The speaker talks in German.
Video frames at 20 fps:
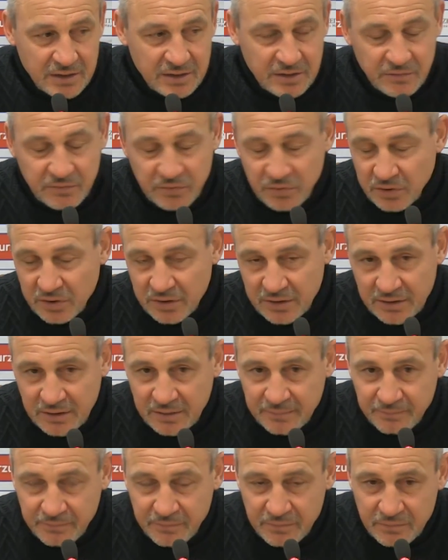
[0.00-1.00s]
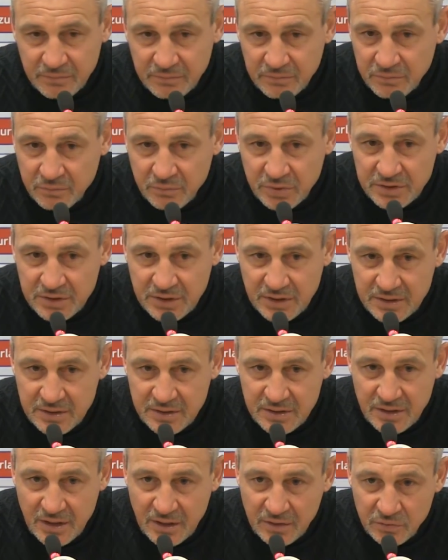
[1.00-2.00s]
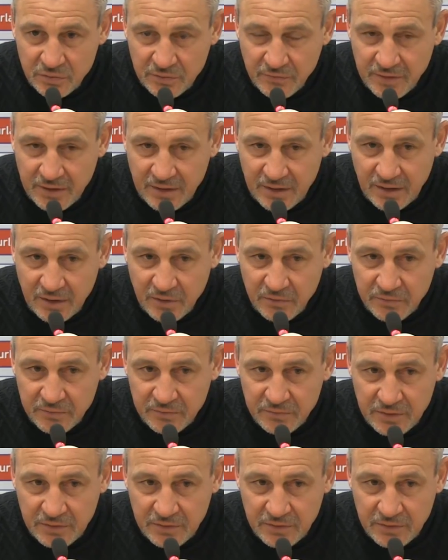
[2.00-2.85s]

Die Woche bis jetzt ist sehr gut verlaufen.